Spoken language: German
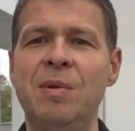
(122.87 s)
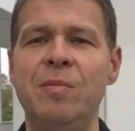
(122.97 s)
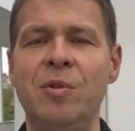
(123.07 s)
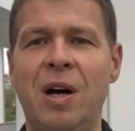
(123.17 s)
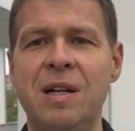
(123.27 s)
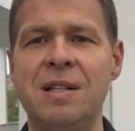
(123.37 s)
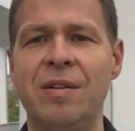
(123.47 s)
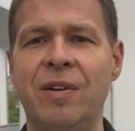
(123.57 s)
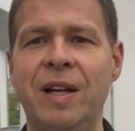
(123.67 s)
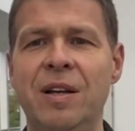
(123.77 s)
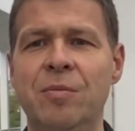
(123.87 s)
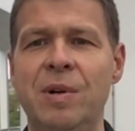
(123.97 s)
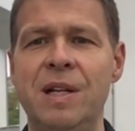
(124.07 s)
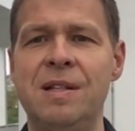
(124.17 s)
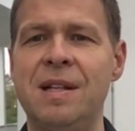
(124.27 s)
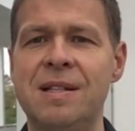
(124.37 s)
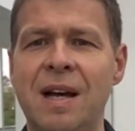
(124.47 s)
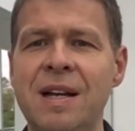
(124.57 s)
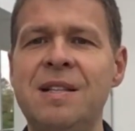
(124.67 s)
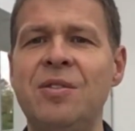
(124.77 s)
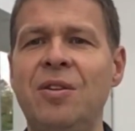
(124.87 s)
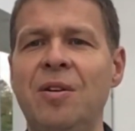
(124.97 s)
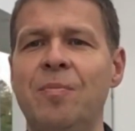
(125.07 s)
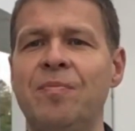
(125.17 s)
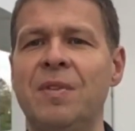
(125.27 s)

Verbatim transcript: im Johannesevangelium lesen. Das heißt doch,